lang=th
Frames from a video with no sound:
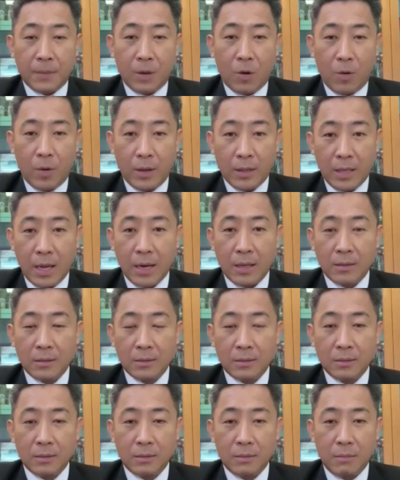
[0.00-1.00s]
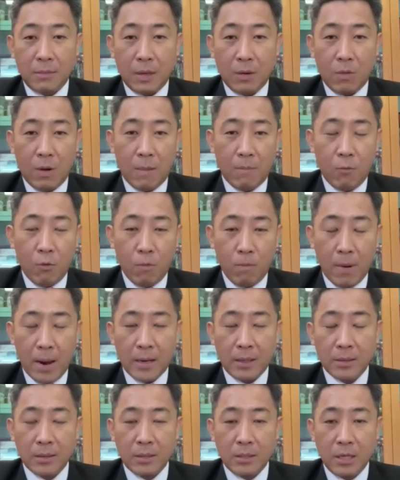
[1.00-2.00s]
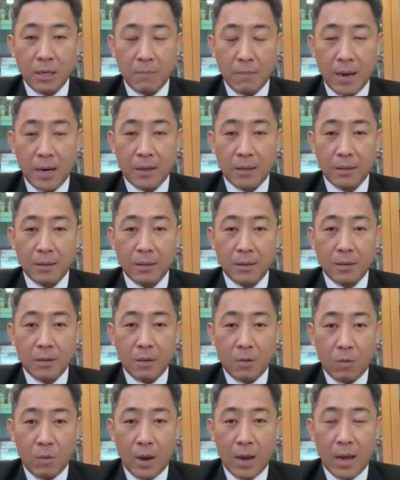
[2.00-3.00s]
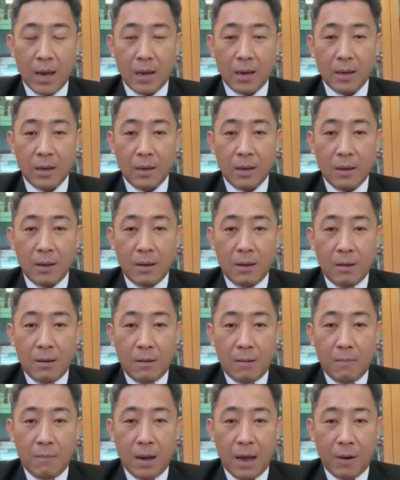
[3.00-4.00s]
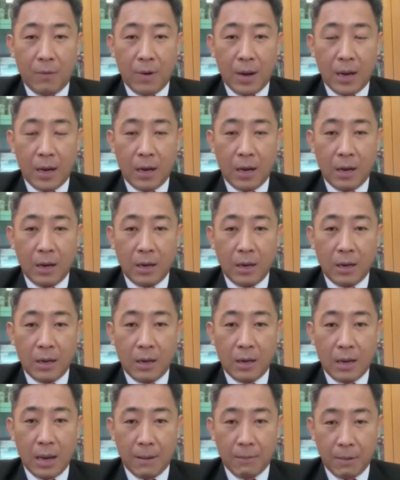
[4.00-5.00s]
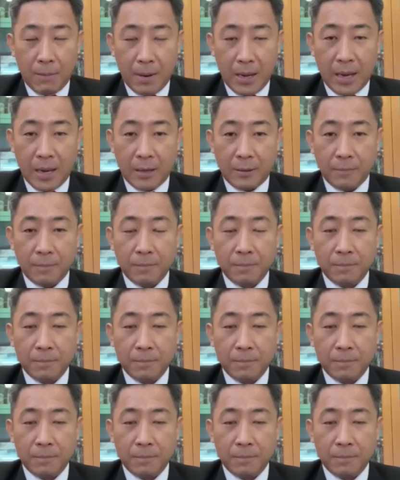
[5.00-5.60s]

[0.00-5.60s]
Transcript: ขอให้ท่านมีความมุ่งมั่นเชื่อมั่นว่ามหาวิทยาลัยรามคำแหง